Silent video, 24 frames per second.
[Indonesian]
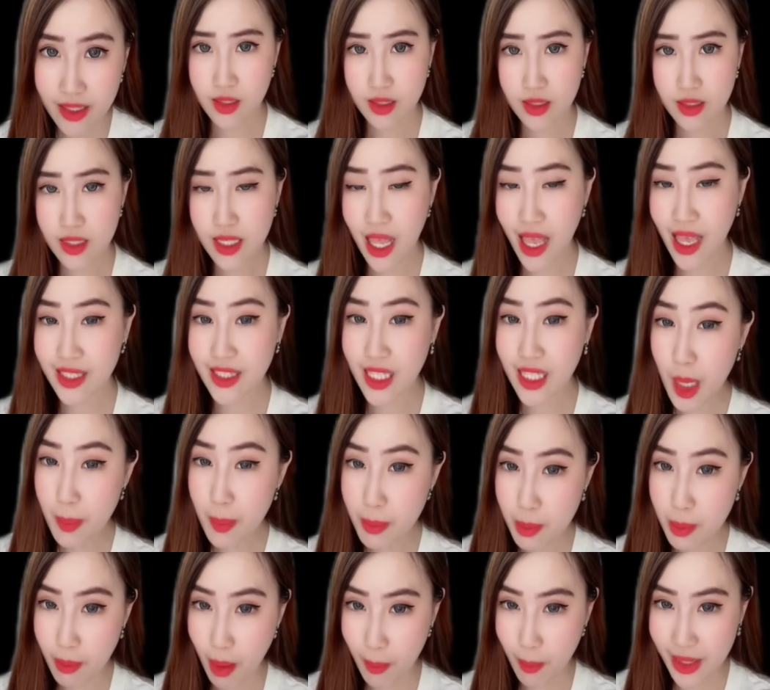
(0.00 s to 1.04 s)
Nah tapi
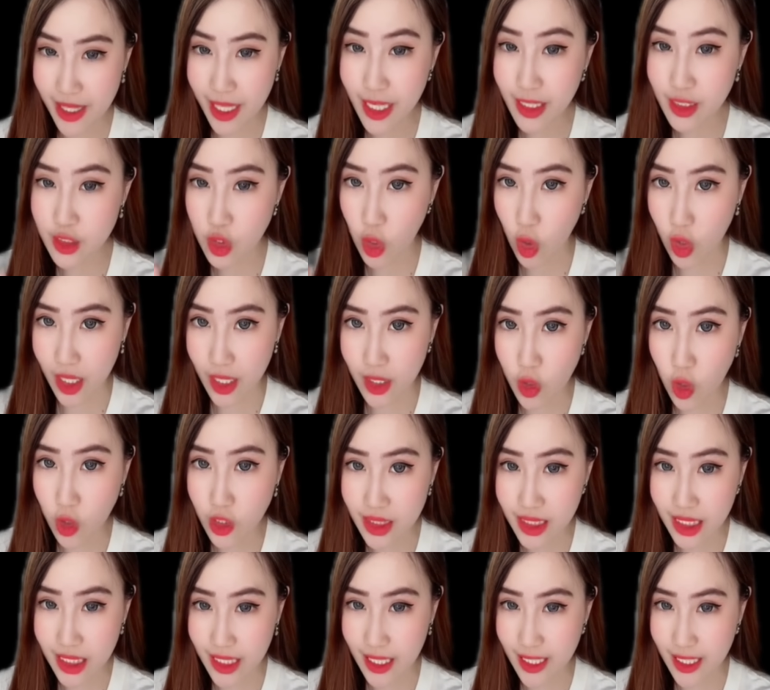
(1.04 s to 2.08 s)
mamanya yang seorang
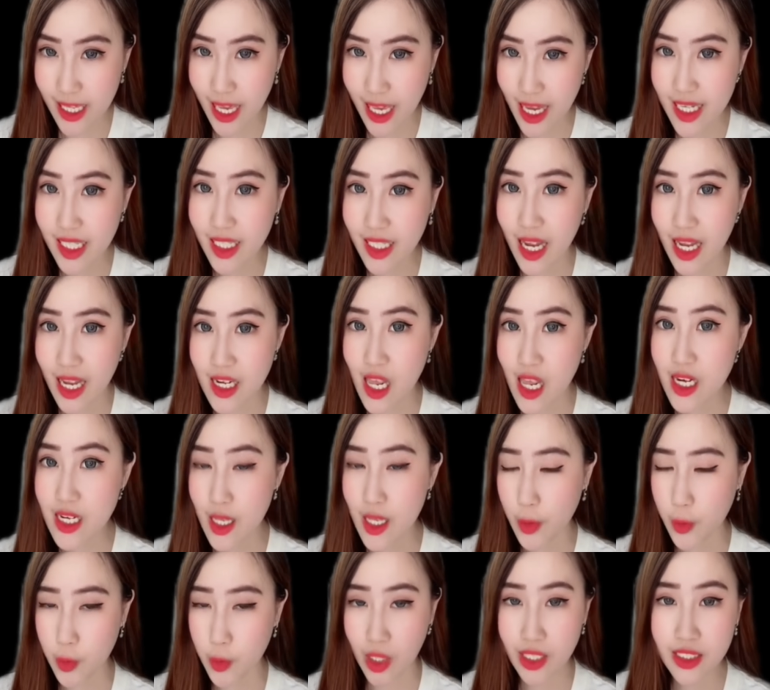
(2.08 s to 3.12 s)
dokter lagi ada keadaan
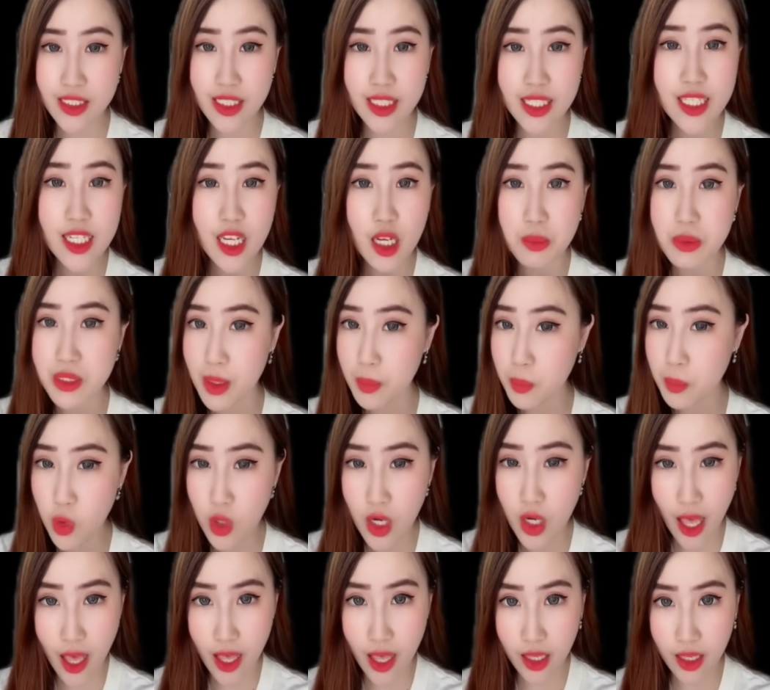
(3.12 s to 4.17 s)
darurat jadi nggak bisa
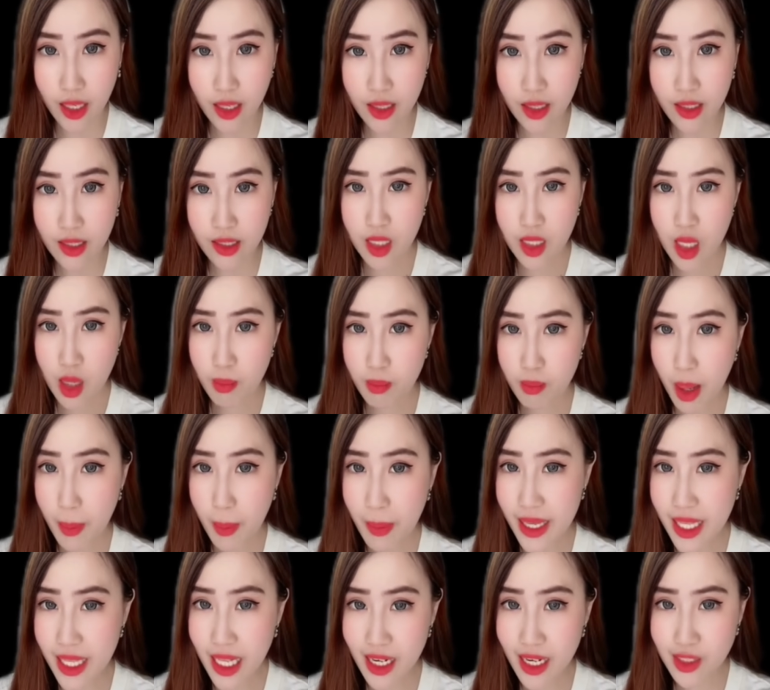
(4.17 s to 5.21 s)
pulang.
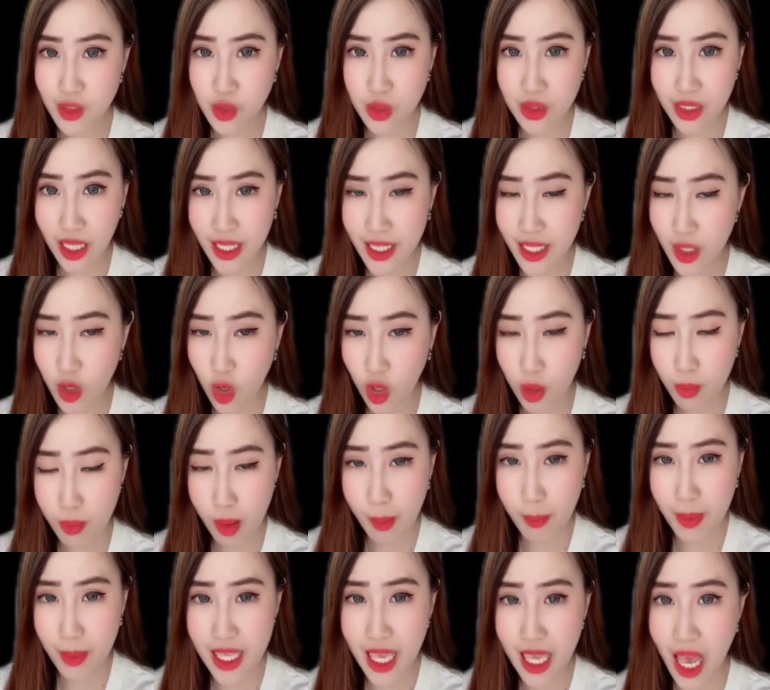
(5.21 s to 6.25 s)
Papanya langsung tanya dong ke
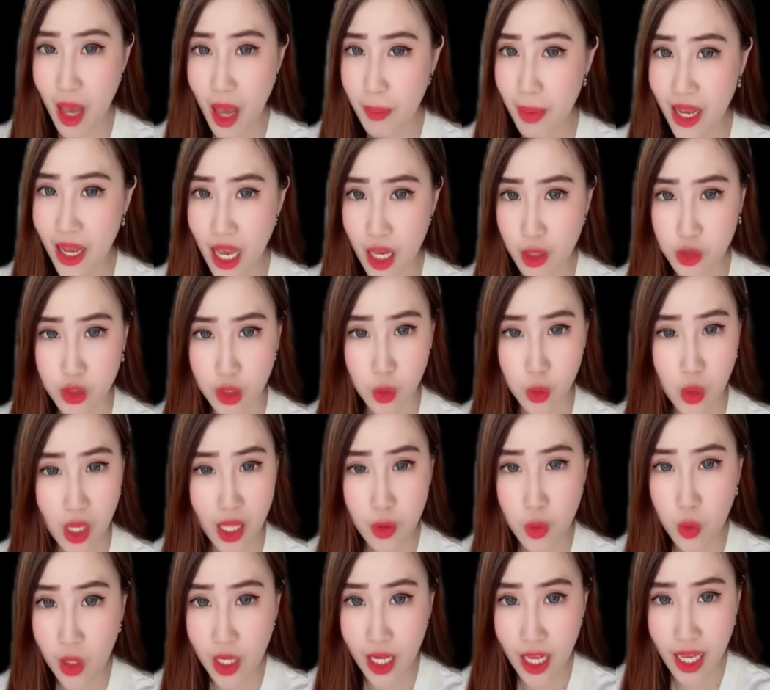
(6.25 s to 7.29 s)
mamanya apa yang harus aku
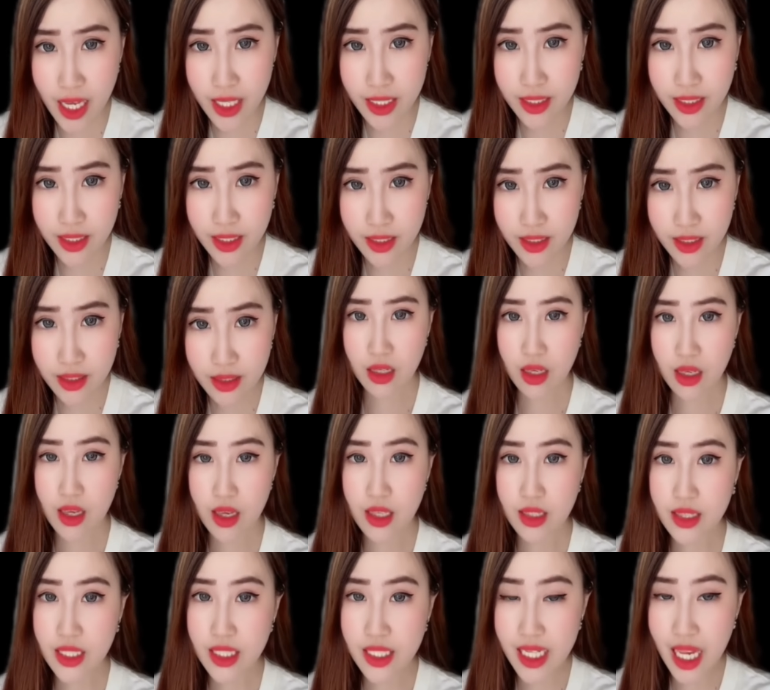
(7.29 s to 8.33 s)
lakukan.
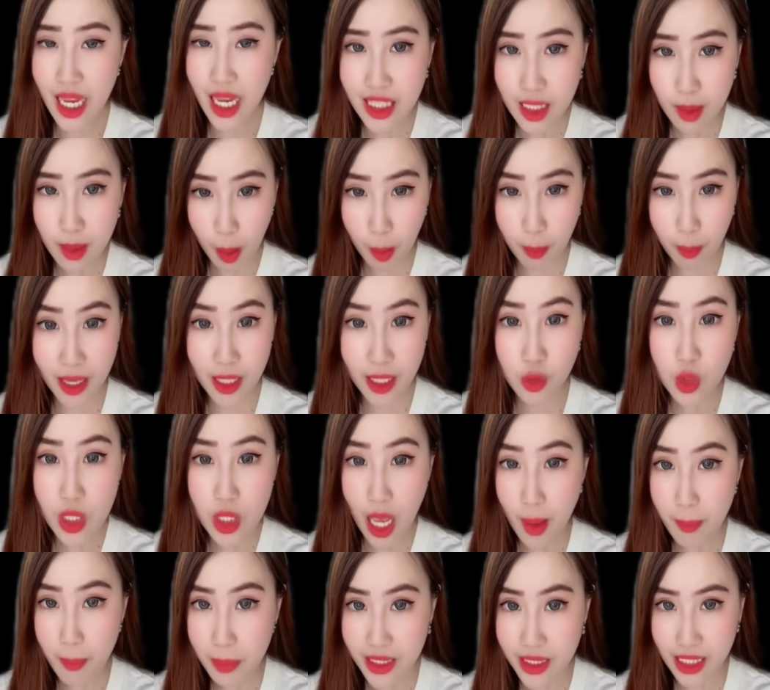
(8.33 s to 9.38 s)
Ternyata papanya tuh
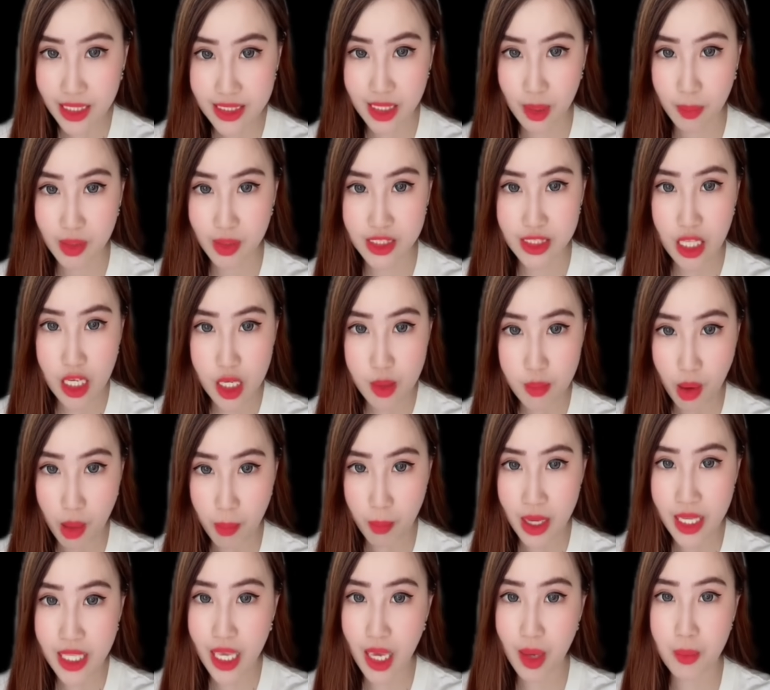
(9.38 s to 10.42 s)
dapat SMS dari
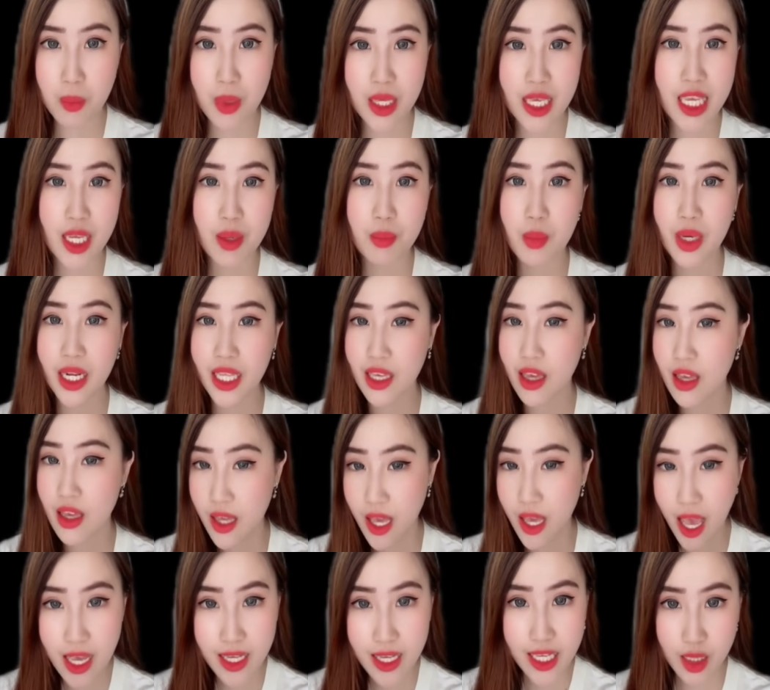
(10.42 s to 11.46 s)
mamanya yang bikin mereka
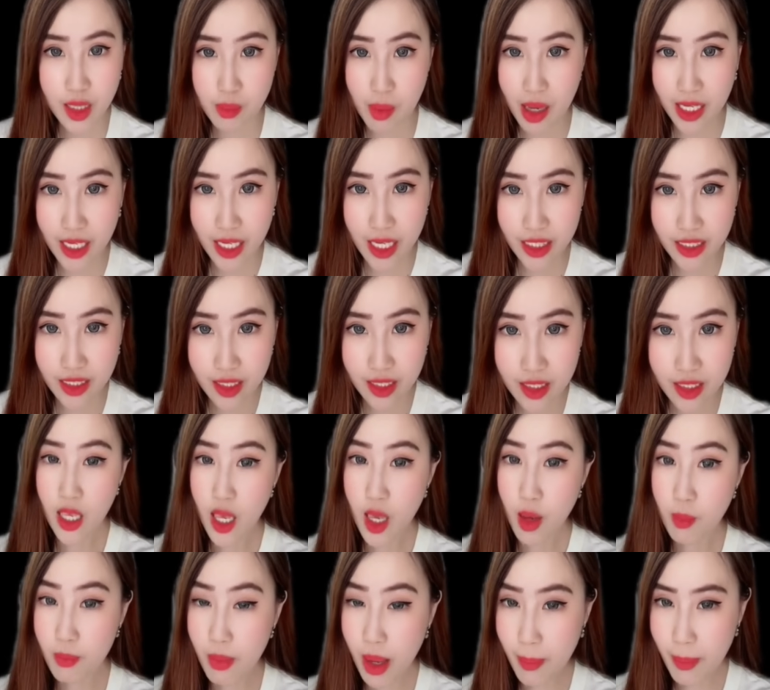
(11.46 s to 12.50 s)
kaget banget.
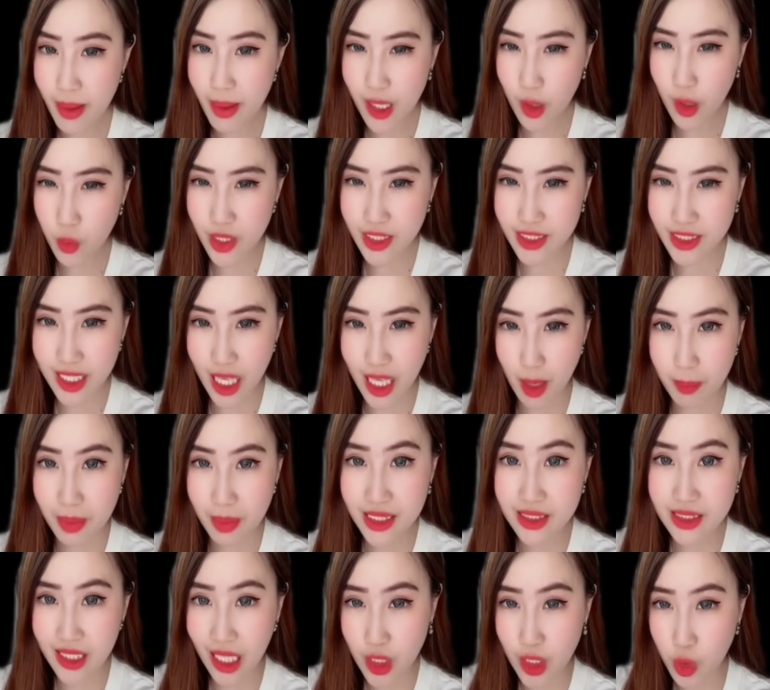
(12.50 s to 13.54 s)
Mamanya udah siapin
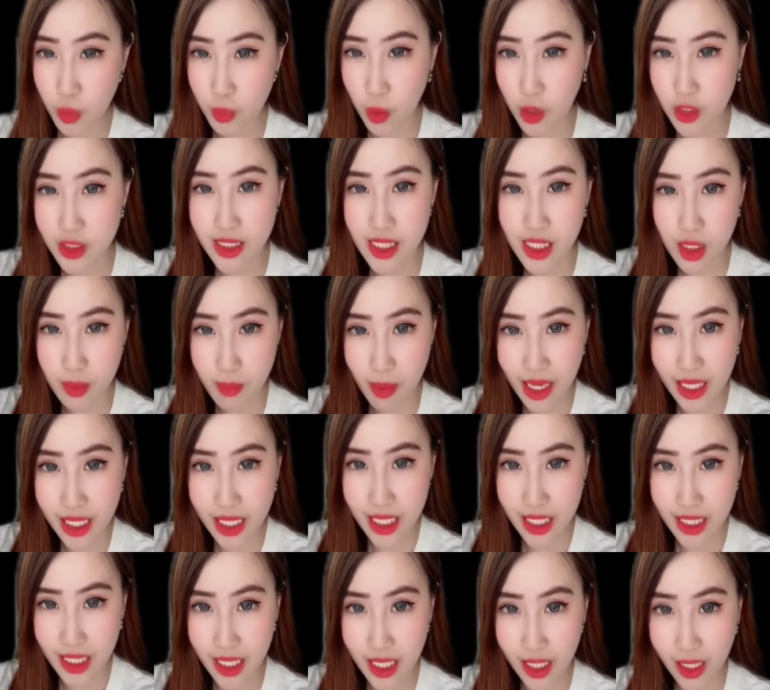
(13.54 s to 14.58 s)
satu box di lemari
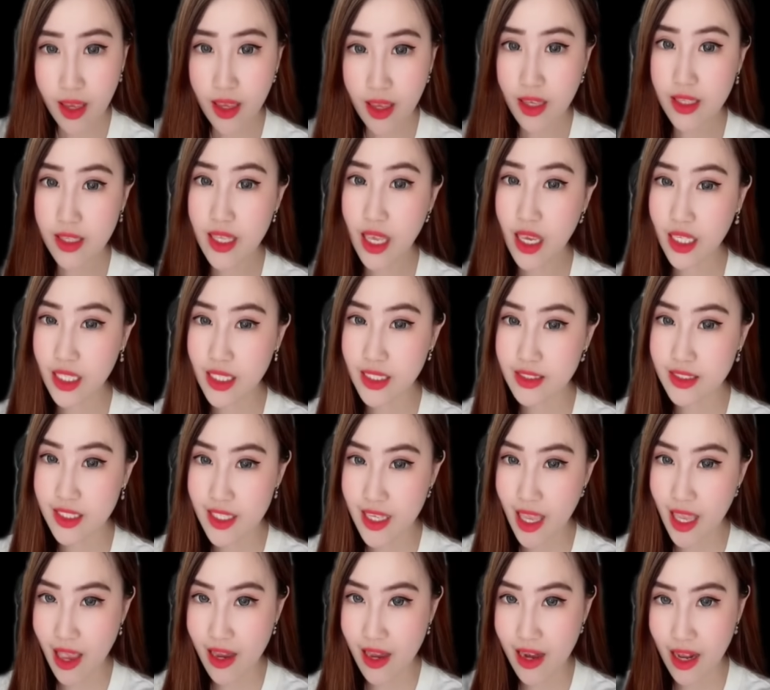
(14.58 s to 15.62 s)
ini yang
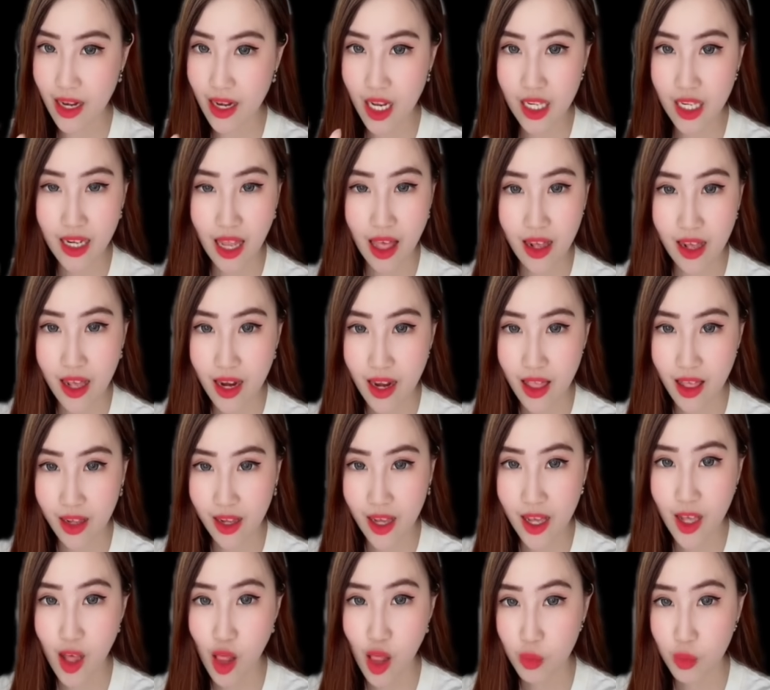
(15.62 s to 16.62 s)
isinya adalah langkah-langkah kalau